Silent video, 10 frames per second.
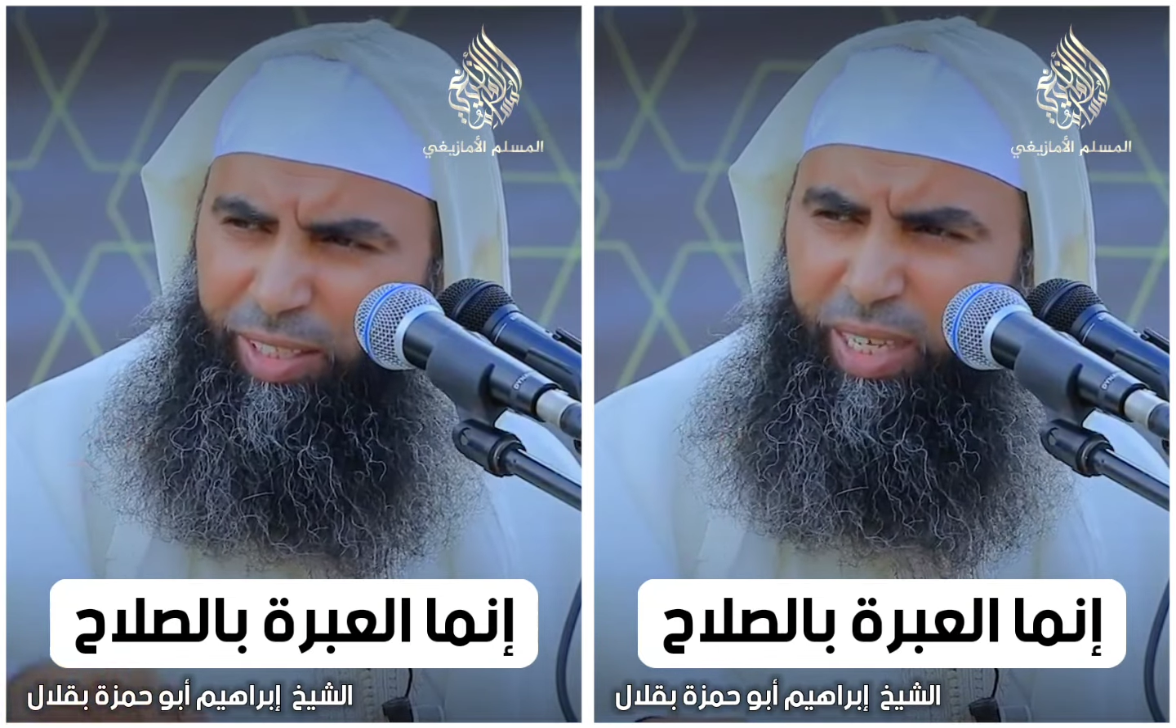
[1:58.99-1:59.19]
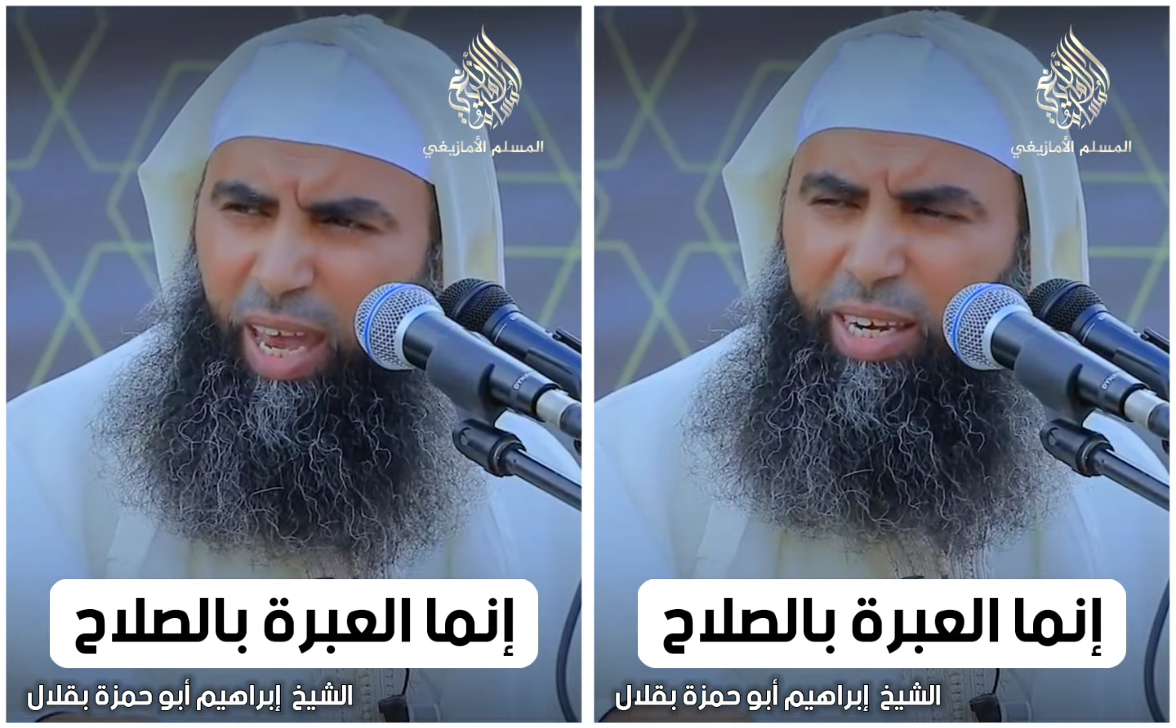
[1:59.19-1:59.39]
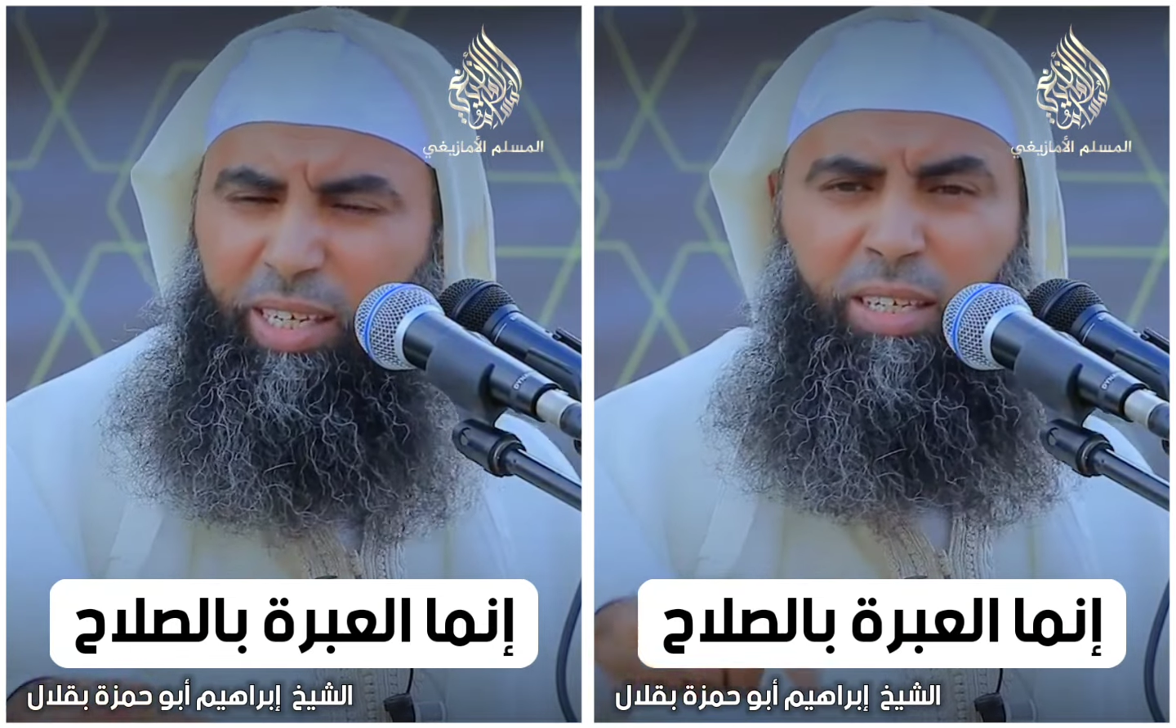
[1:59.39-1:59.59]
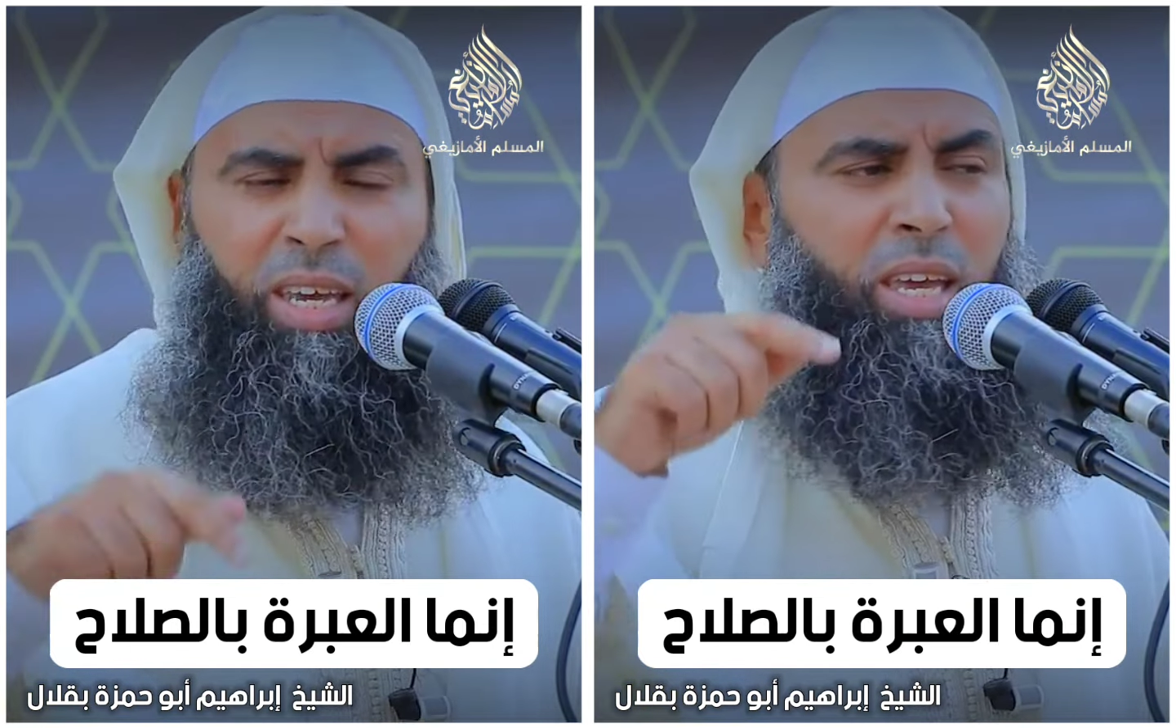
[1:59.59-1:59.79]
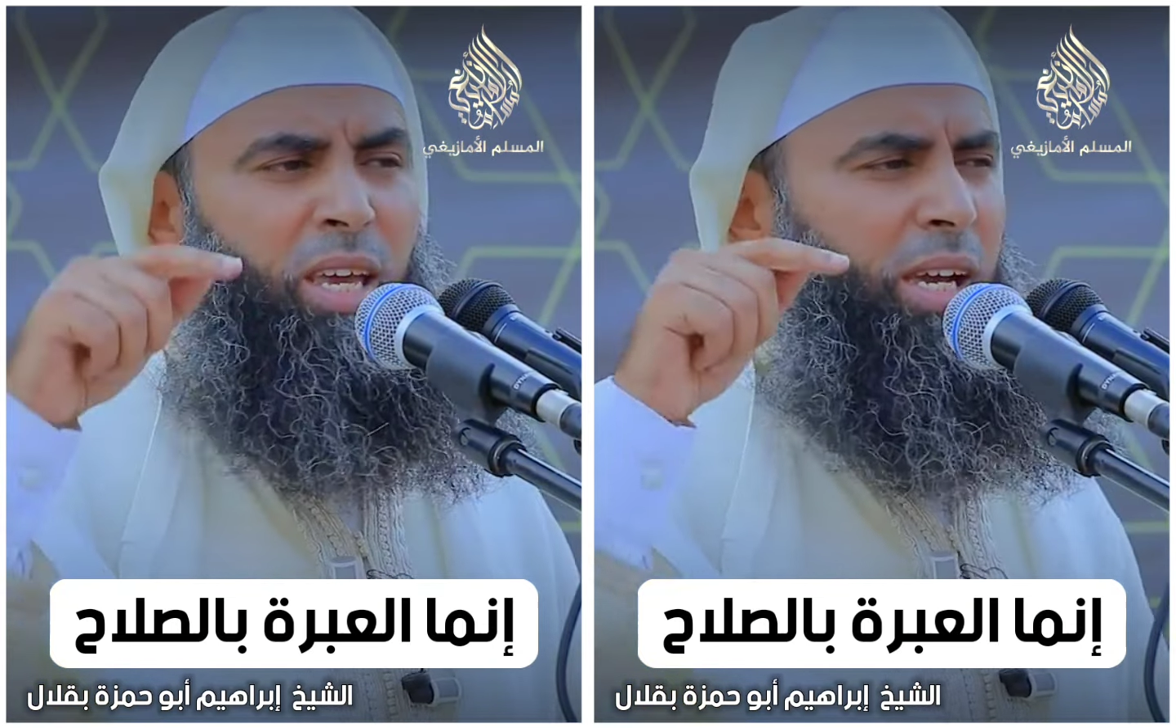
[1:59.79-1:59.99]
الثاني
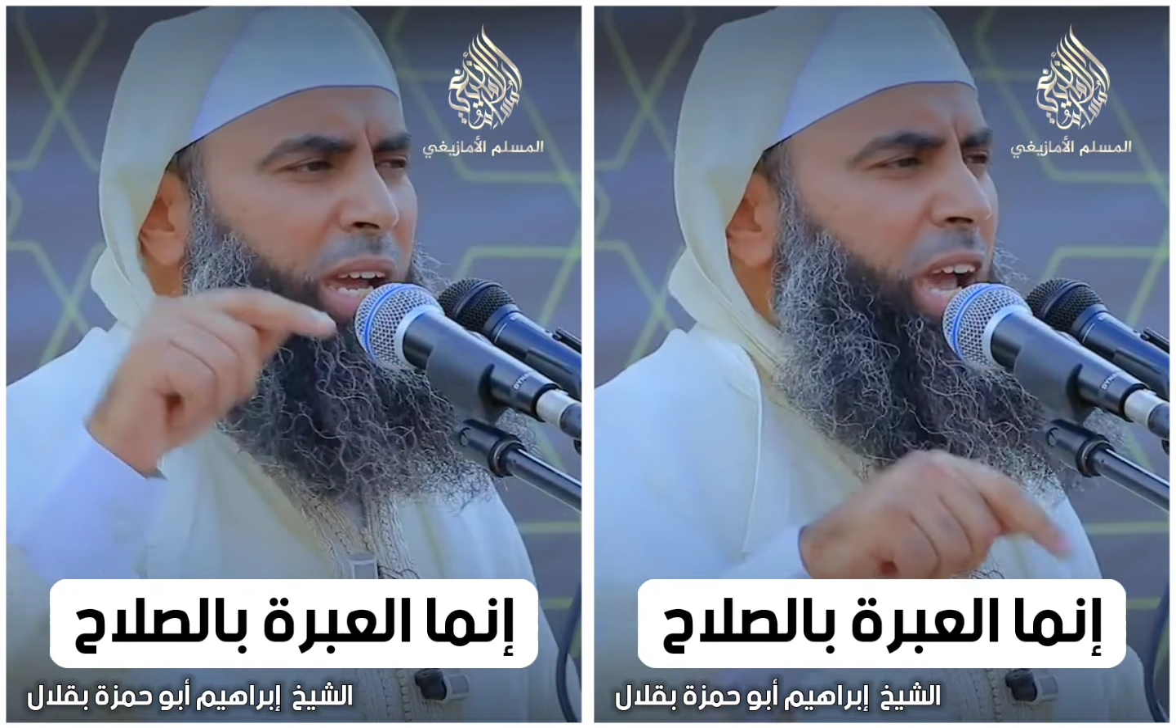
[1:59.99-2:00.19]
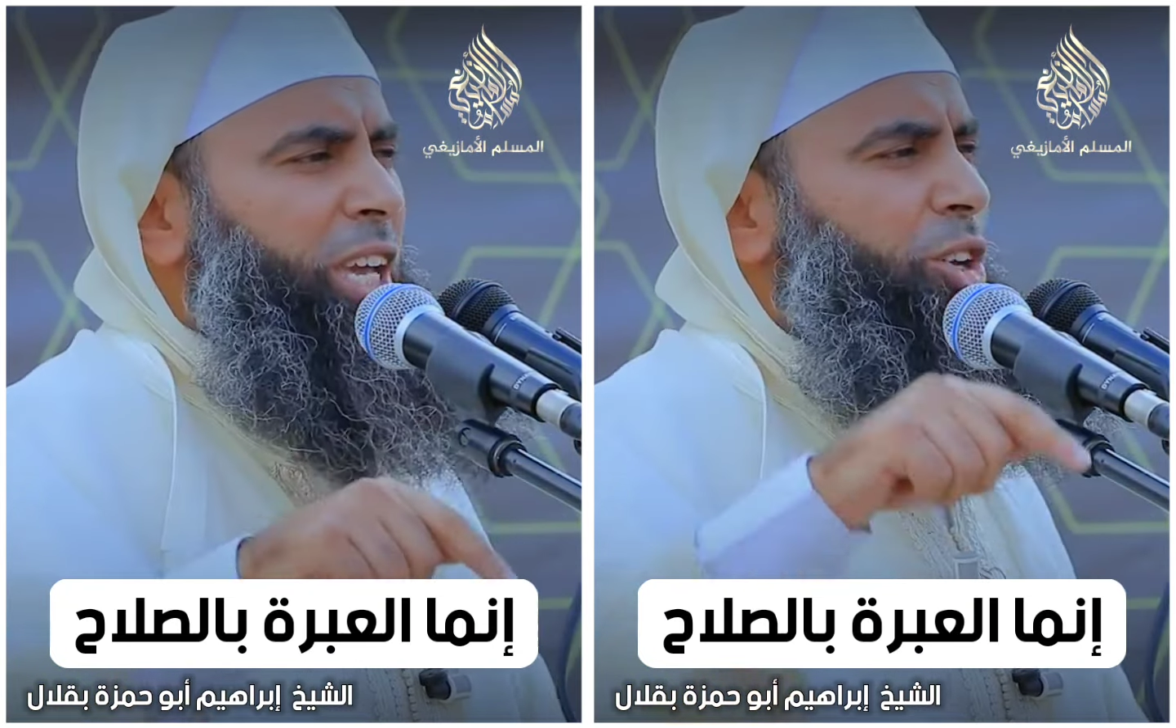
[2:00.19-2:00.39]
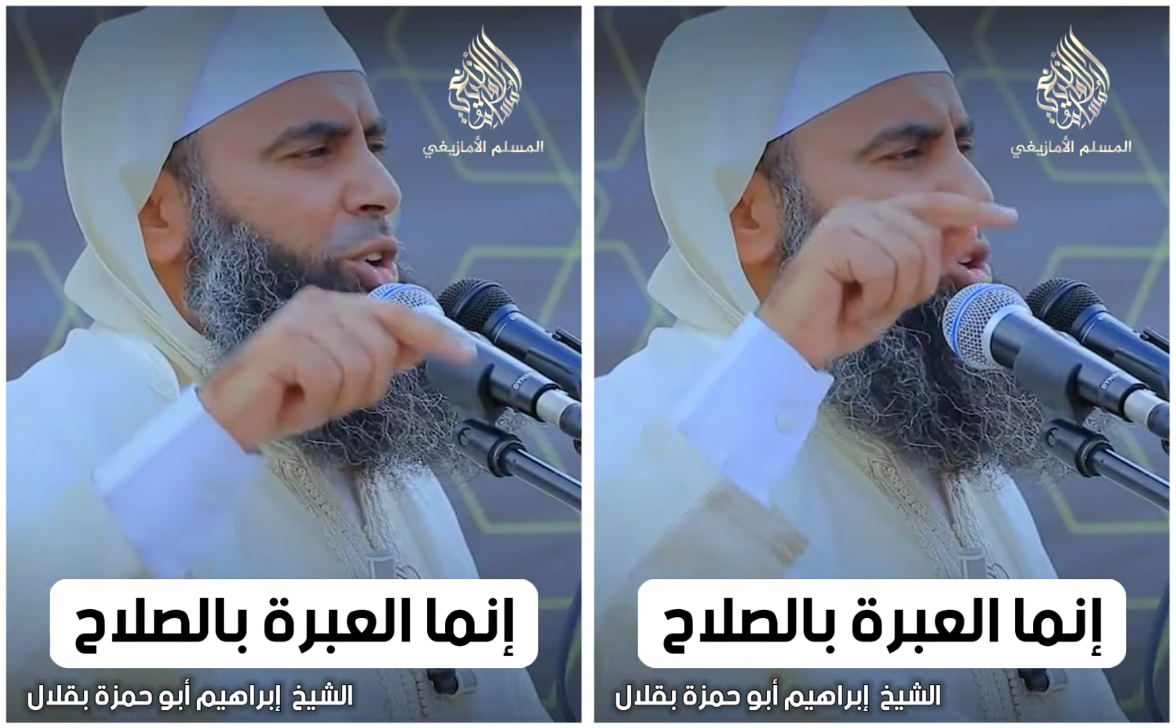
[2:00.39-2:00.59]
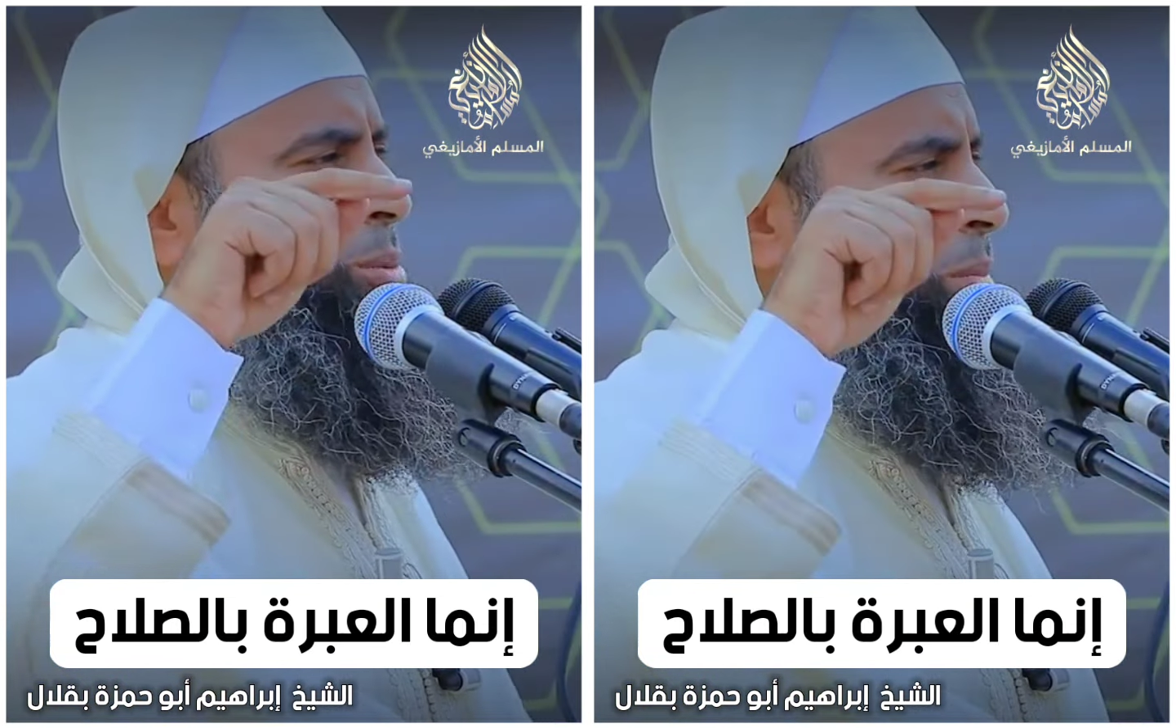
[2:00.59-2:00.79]
خير